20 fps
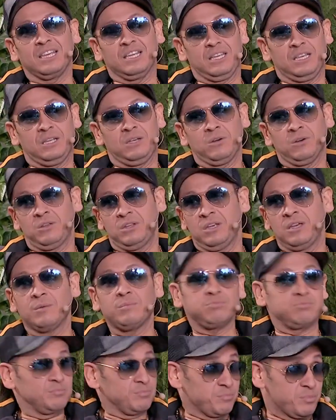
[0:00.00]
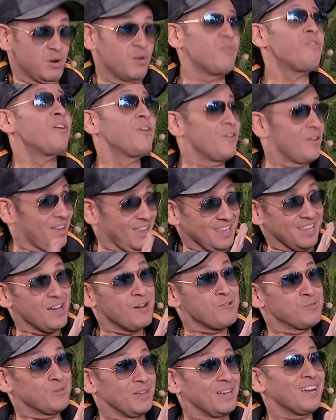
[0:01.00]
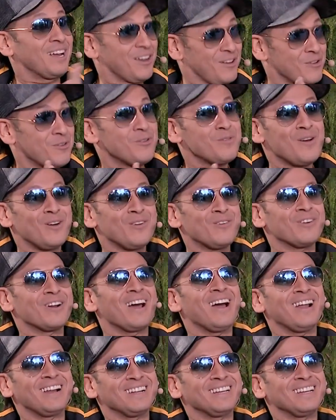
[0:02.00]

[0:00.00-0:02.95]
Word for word: y yo dije, profe, yo le dije a usted que yo lo iba a lograr.